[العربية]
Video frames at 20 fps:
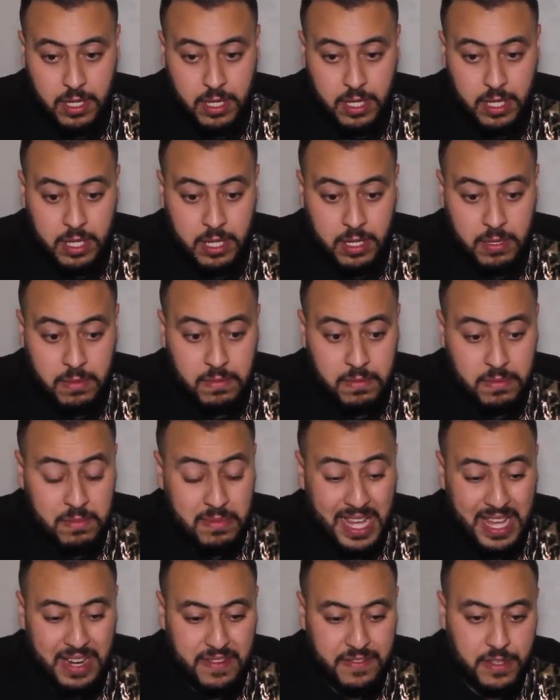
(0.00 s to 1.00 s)
أه
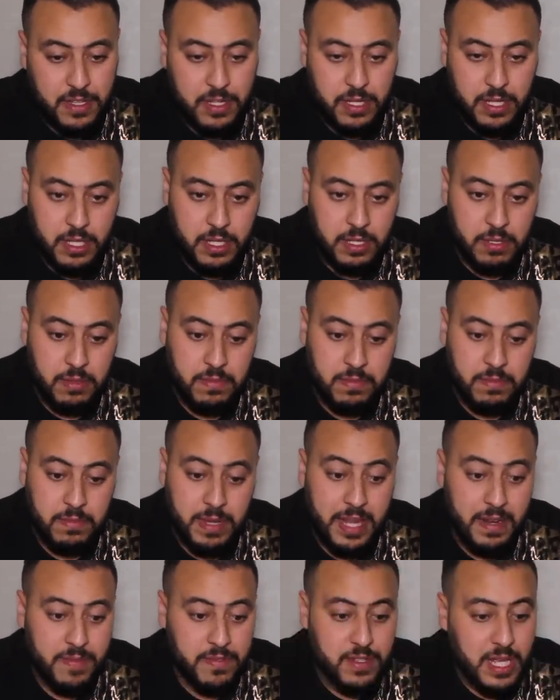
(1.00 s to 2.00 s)
ما عرفتش
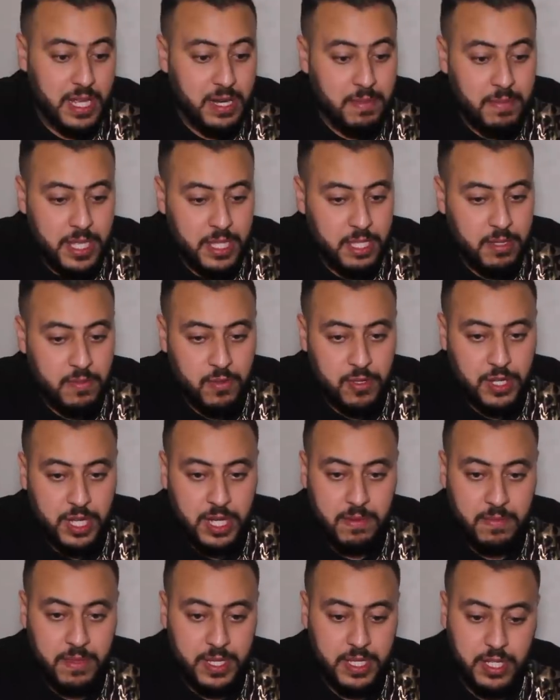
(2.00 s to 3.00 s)
ما عرفتش انا ما عندي
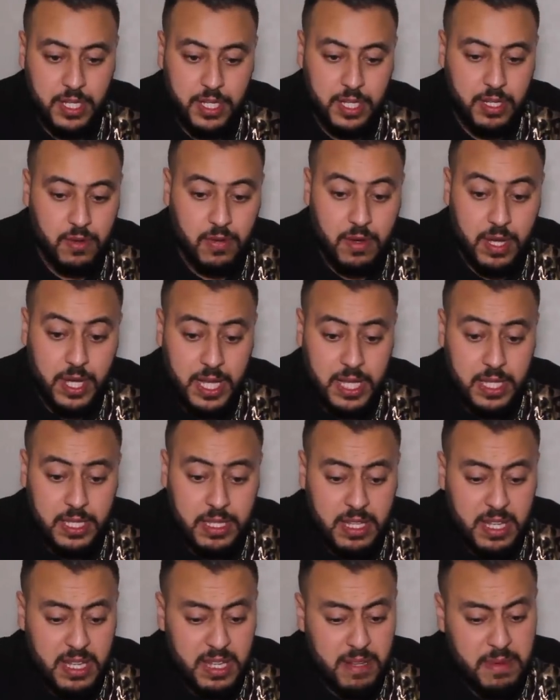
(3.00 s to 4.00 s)
مشكل مع حتى شي واحد